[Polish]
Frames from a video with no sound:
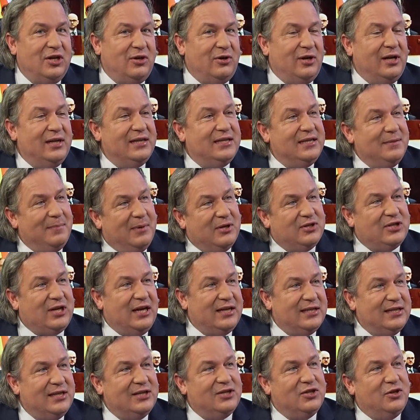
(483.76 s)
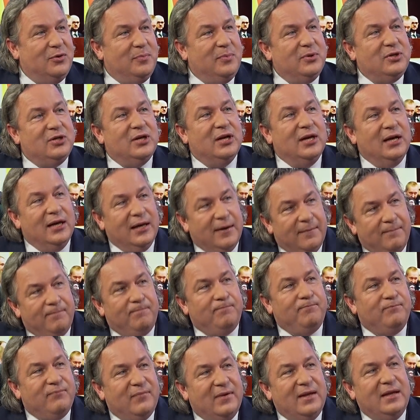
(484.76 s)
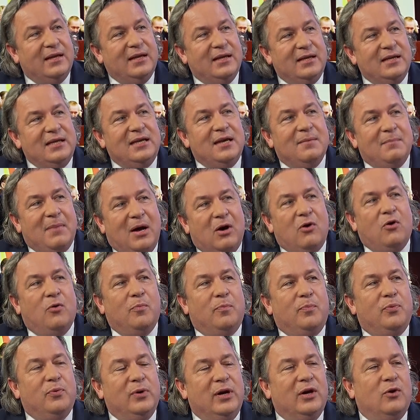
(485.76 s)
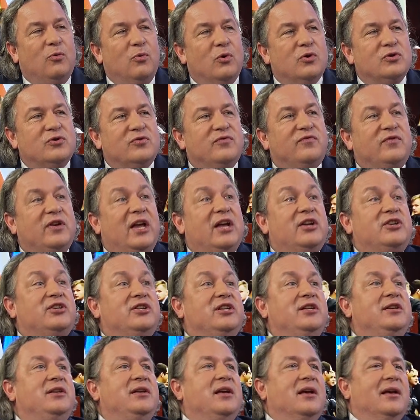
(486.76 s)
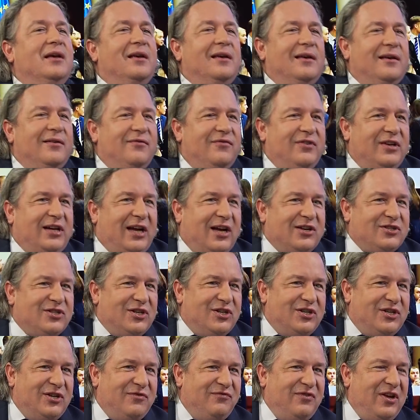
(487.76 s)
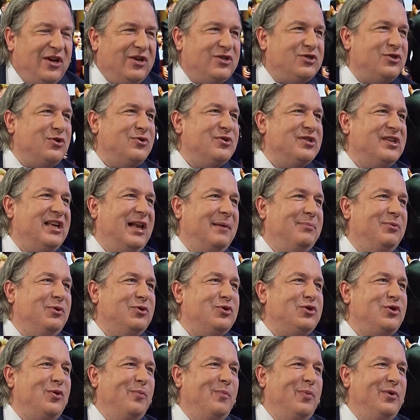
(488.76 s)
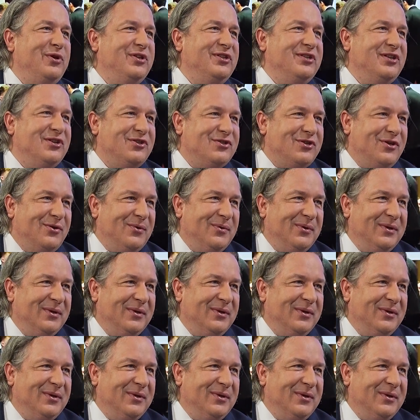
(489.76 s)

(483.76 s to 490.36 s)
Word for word: koalicji ma szansę zdobyć niemałą pulę głosów, jeśli wykaże się większą zgrabnością polityczną.